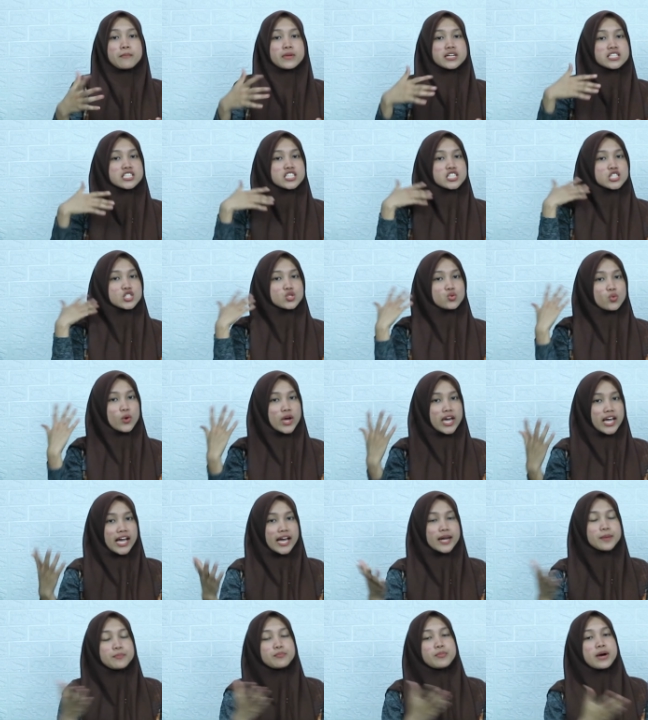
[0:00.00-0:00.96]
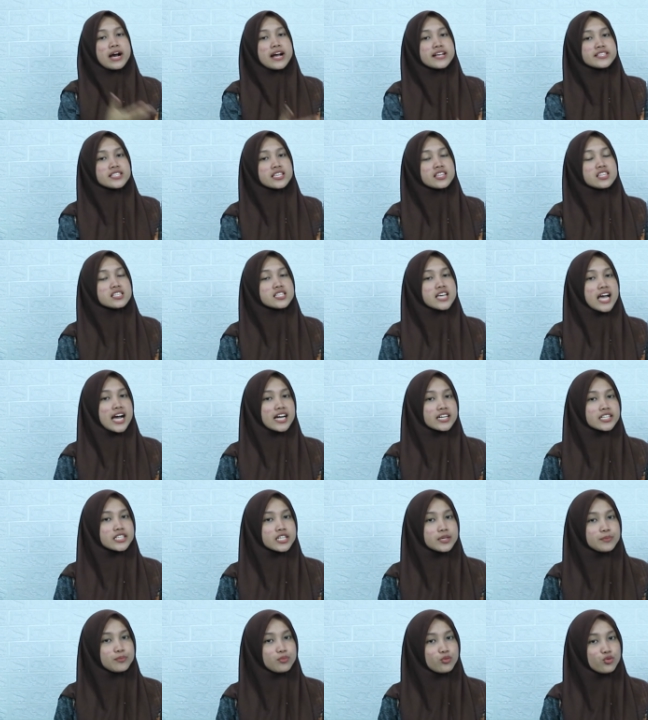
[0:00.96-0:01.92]
menyesuaikan budget yang
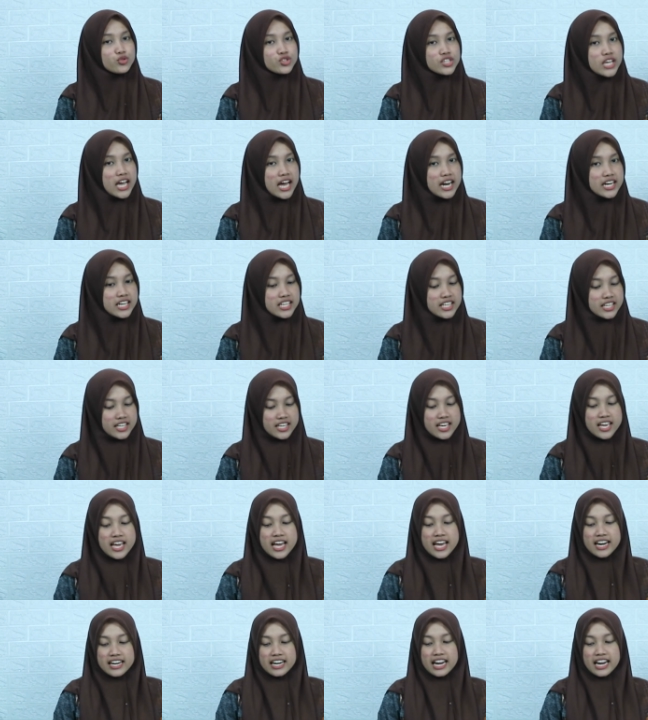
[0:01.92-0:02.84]
dipunya nih.